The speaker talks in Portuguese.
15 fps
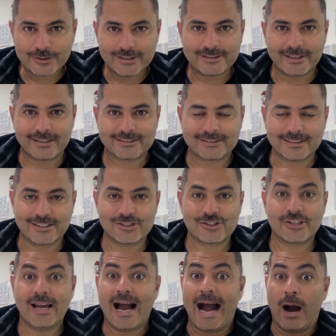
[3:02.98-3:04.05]

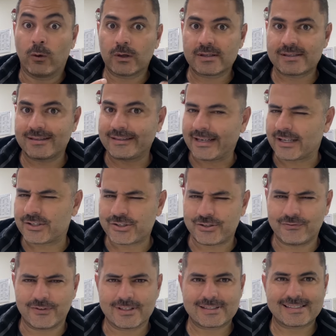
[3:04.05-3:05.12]
interessante, aulas
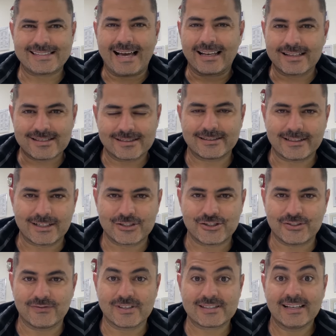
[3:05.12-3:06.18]
interativas, salas
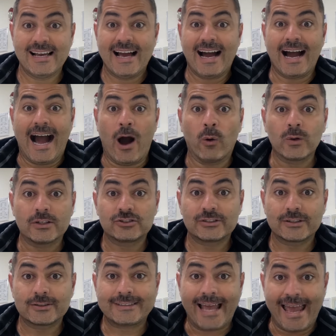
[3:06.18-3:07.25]
interativas,
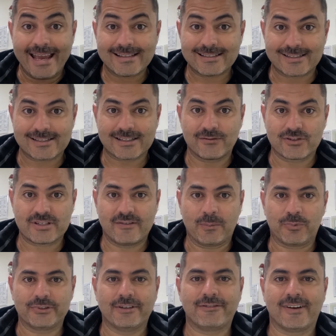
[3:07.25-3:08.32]
aulas extras que você vai
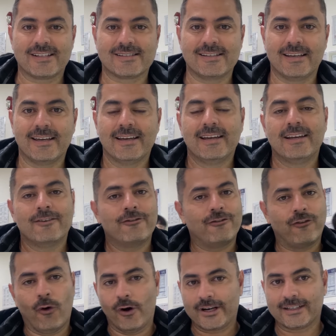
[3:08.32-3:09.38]
poder fazer
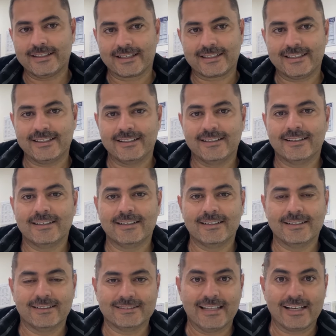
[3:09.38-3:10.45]
fora daqui
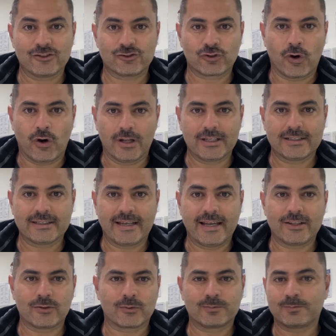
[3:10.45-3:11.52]
ah, da escola,
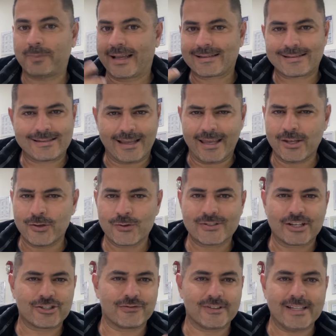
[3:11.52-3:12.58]
né, do passeios,
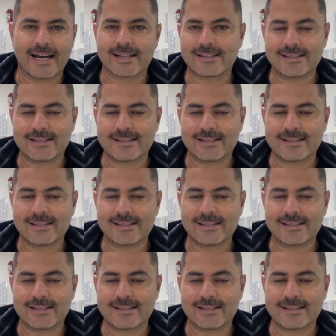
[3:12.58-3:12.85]
atividades